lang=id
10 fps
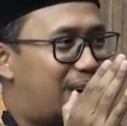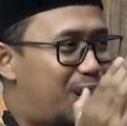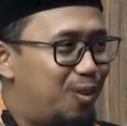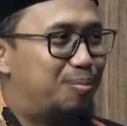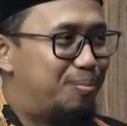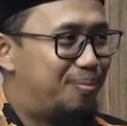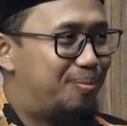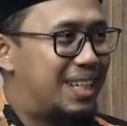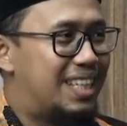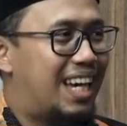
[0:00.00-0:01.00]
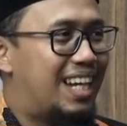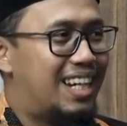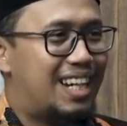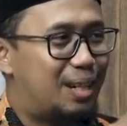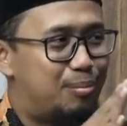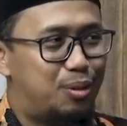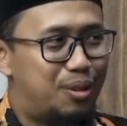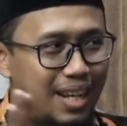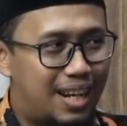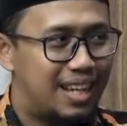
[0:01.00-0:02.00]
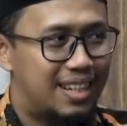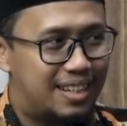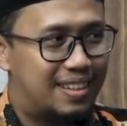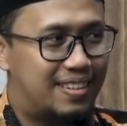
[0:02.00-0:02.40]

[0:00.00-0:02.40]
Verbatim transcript: al-um, masih ada dalam buku yang lain.